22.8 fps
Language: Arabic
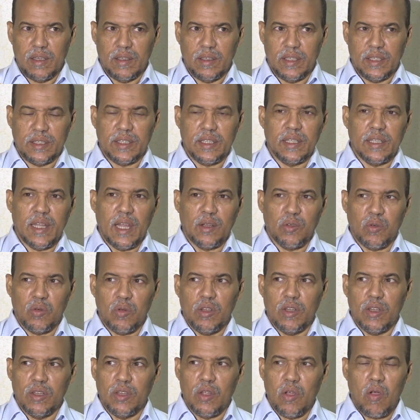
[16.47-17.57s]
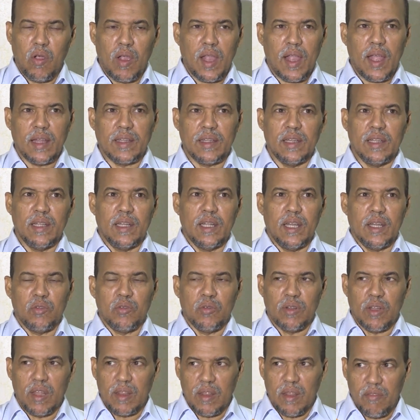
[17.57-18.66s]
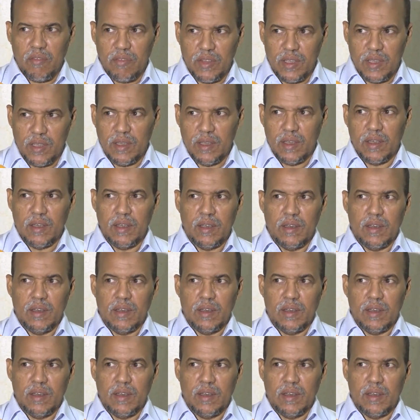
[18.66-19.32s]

لاحتضان كل الدورات اللي تنظم في